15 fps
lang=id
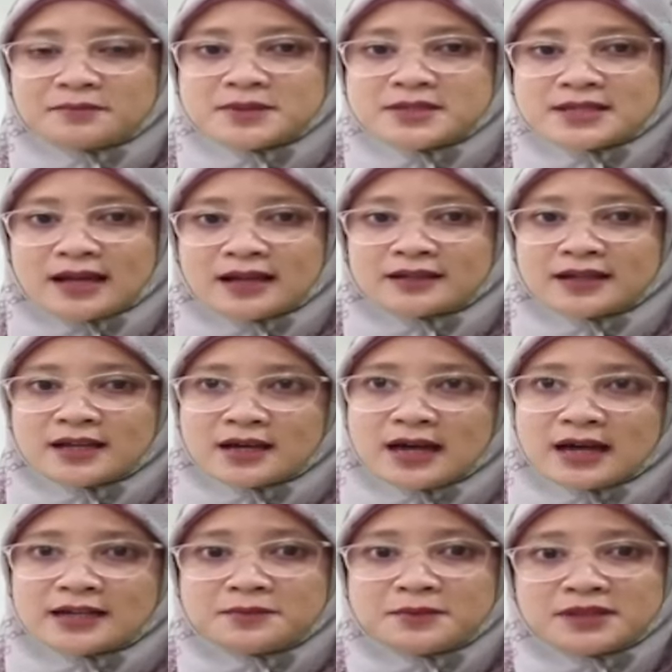
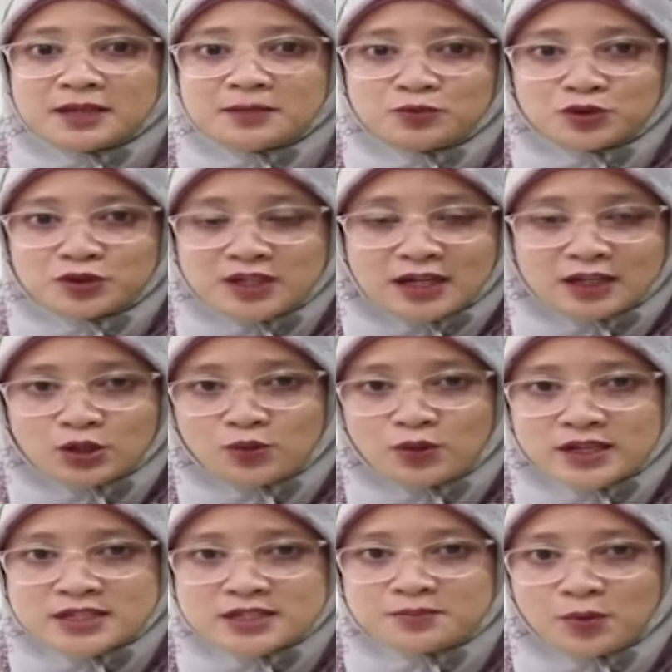Misalnya ada bintik putih atau
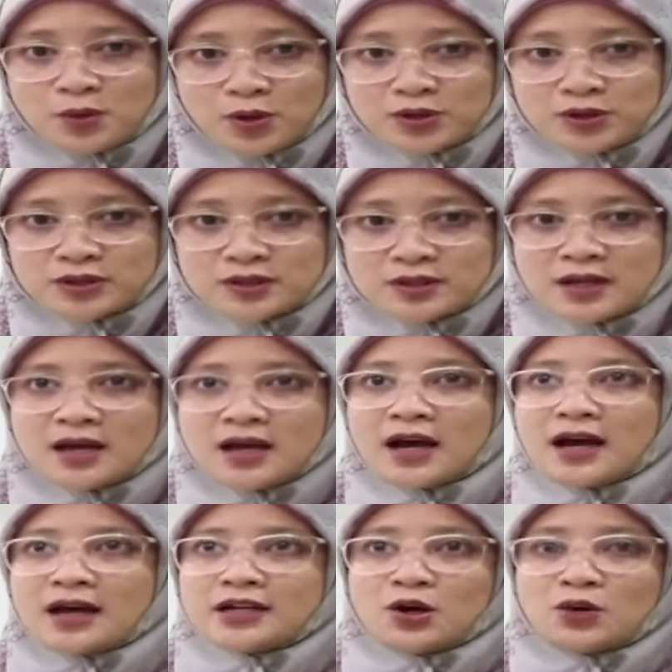white spot,
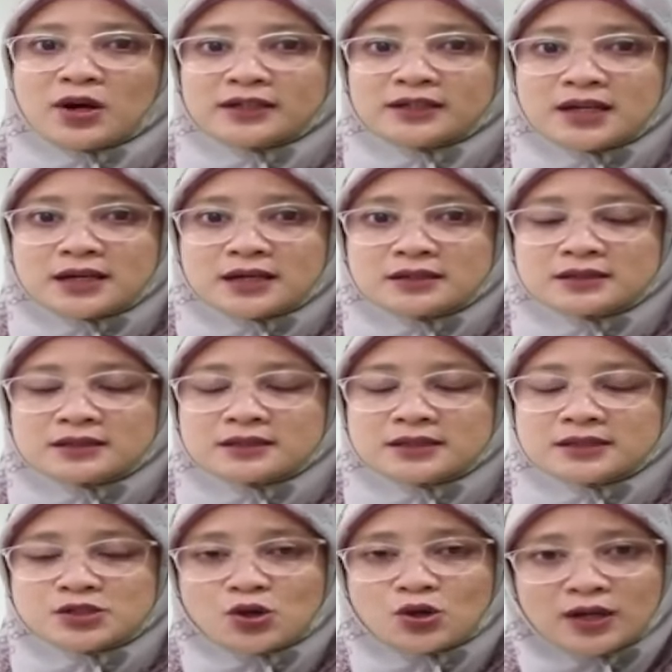ada warna
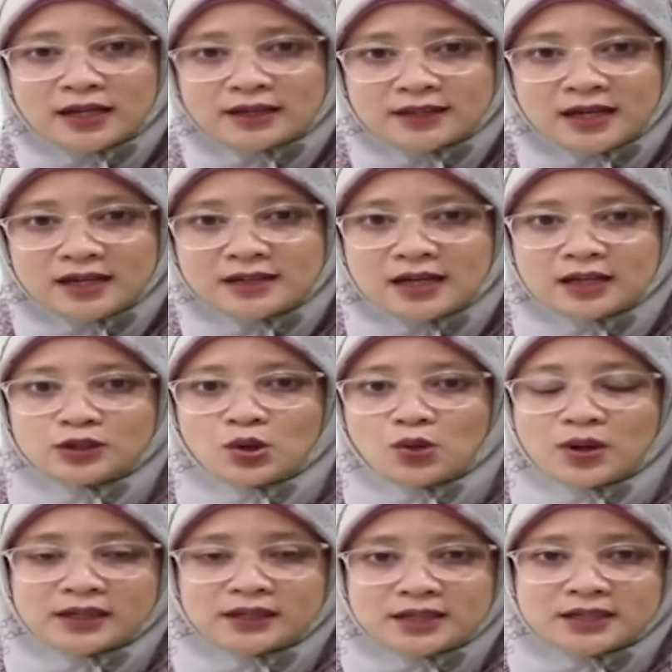kecoklatan atau
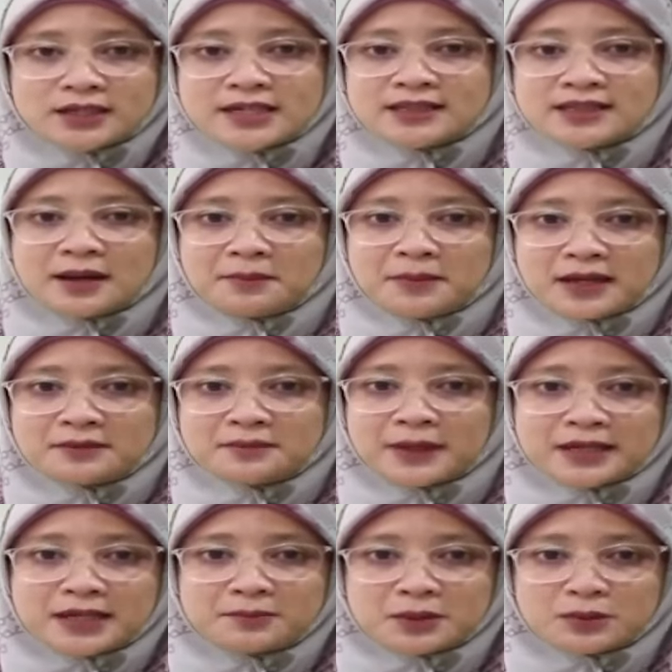warna kehitaman
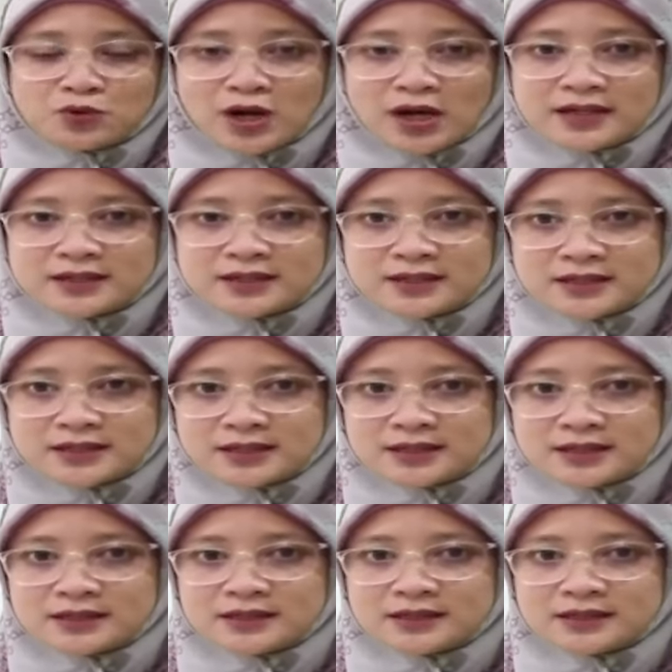pada permukaan gigi.